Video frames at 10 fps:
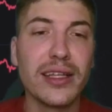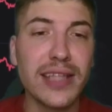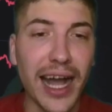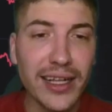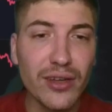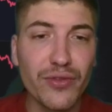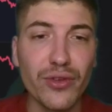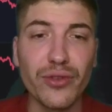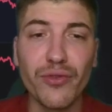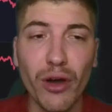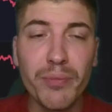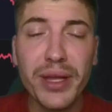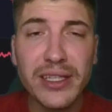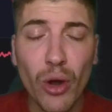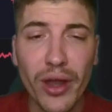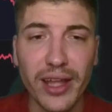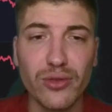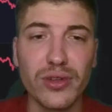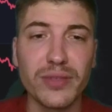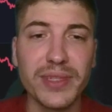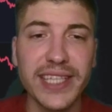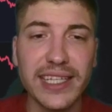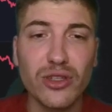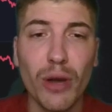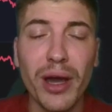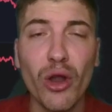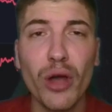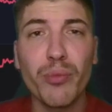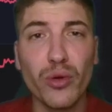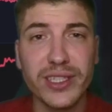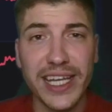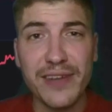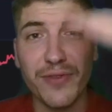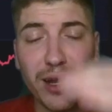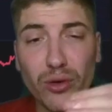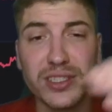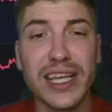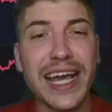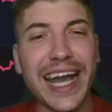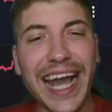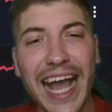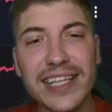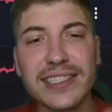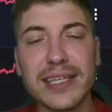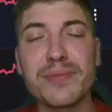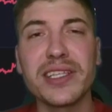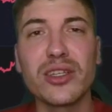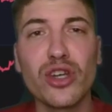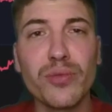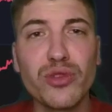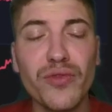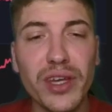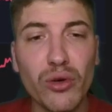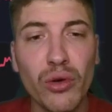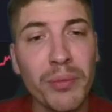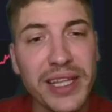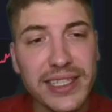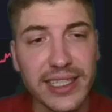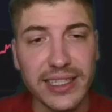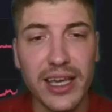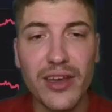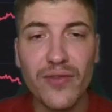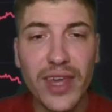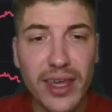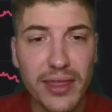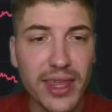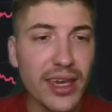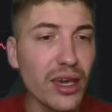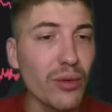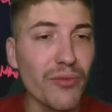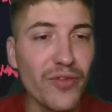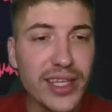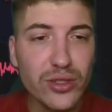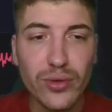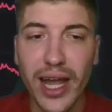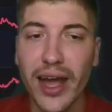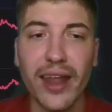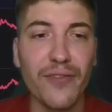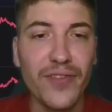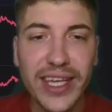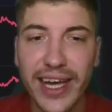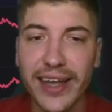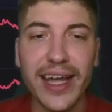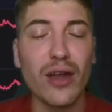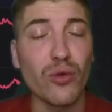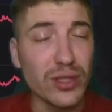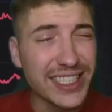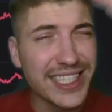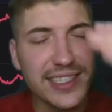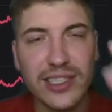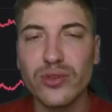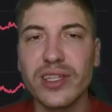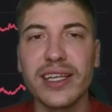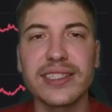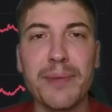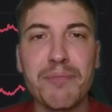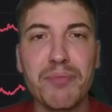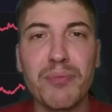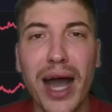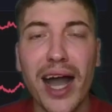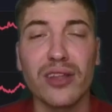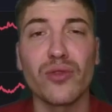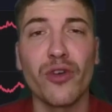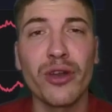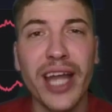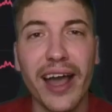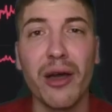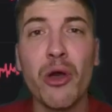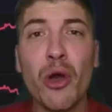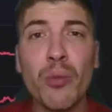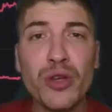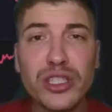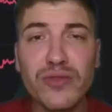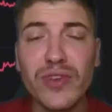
angeführt von Bitcoin natürlich, mit 6,9% Verlust, reißt sämtliche Kryptowährungen mit sich, wie Ethereum, wie Solana, wie Cardano, zieht sich durch den gesamten Markt und von daher müssen wir